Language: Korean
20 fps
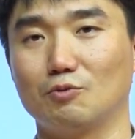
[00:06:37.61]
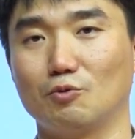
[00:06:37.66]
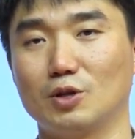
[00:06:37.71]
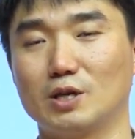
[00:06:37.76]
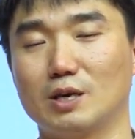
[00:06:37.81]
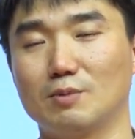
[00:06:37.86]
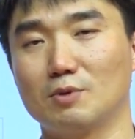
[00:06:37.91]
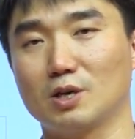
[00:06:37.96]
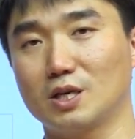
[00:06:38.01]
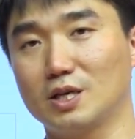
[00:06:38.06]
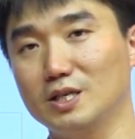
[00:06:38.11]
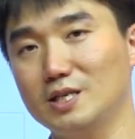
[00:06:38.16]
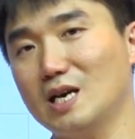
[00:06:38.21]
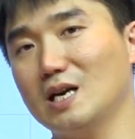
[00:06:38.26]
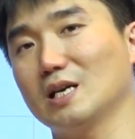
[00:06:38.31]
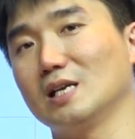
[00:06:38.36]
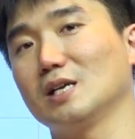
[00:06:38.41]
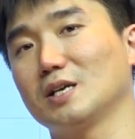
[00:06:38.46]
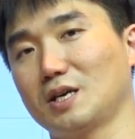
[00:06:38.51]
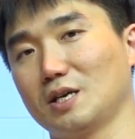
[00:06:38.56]
왜냐하면
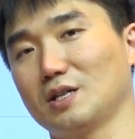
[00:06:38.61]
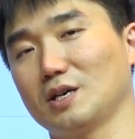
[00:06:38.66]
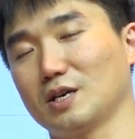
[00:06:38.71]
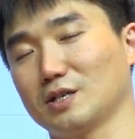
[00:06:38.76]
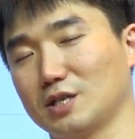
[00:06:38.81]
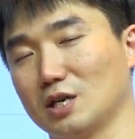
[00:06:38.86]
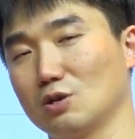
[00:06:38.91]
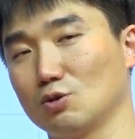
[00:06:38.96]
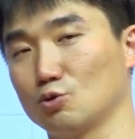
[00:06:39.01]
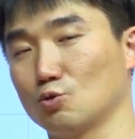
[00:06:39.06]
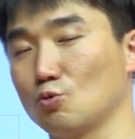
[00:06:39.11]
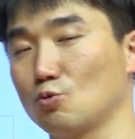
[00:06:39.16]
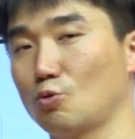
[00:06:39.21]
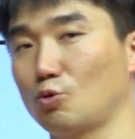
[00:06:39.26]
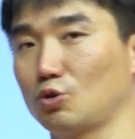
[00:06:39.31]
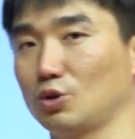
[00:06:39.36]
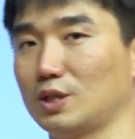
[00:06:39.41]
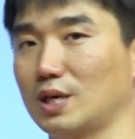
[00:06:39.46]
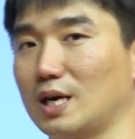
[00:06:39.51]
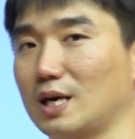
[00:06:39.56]
그냥 읽히는 게 제일 좋은
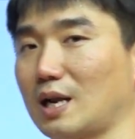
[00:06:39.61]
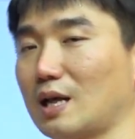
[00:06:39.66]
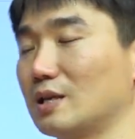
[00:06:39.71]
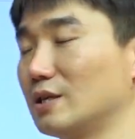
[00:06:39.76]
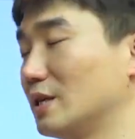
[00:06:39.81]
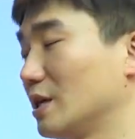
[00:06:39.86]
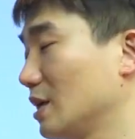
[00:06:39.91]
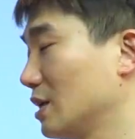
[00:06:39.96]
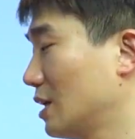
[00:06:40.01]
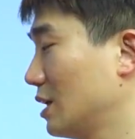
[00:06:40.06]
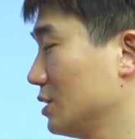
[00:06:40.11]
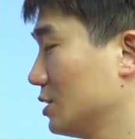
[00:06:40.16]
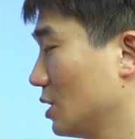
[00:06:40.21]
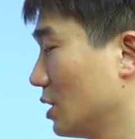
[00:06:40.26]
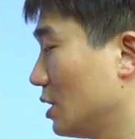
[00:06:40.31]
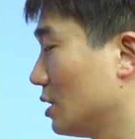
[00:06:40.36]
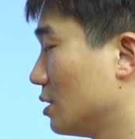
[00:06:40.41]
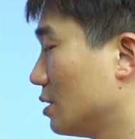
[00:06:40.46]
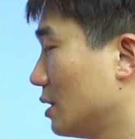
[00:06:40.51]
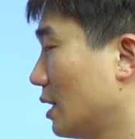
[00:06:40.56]
코드다라는 얘기를 한
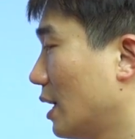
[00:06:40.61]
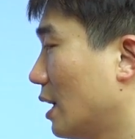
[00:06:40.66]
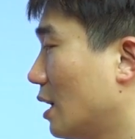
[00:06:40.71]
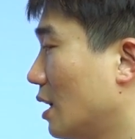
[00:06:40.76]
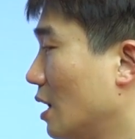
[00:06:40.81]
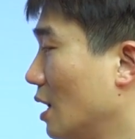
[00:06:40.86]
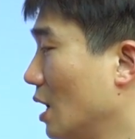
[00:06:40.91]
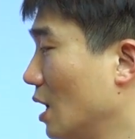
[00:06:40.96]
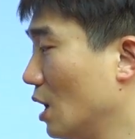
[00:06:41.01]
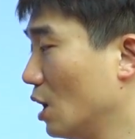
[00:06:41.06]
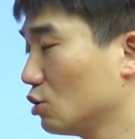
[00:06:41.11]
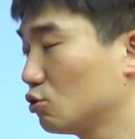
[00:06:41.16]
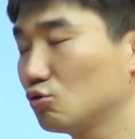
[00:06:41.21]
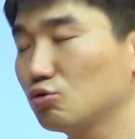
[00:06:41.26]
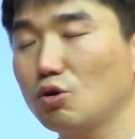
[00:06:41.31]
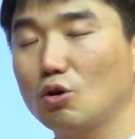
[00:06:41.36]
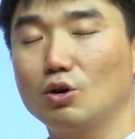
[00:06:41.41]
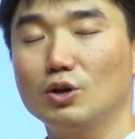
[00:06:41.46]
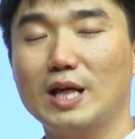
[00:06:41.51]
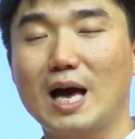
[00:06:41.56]
적이 있는데
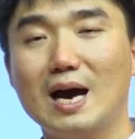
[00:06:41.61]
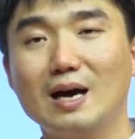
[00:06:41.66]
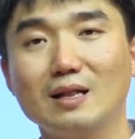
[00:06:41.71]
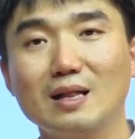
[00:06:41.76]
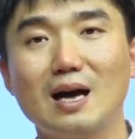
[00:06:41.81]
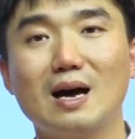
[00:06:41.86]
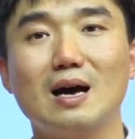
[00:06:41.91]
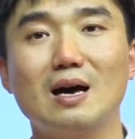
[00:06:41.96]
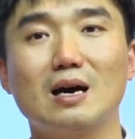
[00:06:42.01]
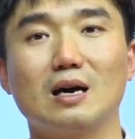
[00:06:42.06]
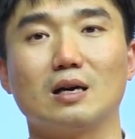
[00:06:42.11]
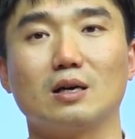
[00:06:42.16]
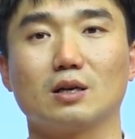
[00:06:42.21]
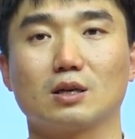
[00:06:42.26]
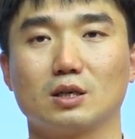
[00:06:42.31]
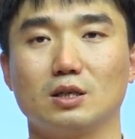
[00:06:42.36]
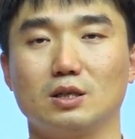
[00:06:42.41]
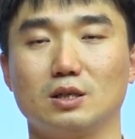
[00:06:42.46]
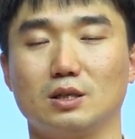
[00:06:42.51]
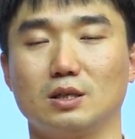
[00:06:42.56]
주석은
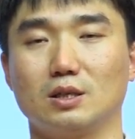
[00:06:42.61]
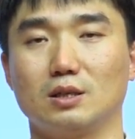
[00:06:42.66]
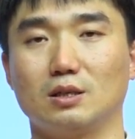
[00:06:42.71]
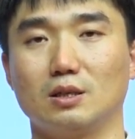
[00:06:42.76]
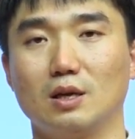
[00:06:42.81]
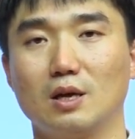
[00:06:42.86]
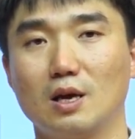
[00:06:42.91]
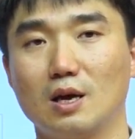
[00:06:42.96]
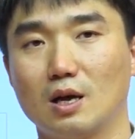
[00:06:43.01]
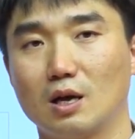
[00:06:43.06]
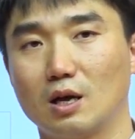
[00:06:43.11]
항상 그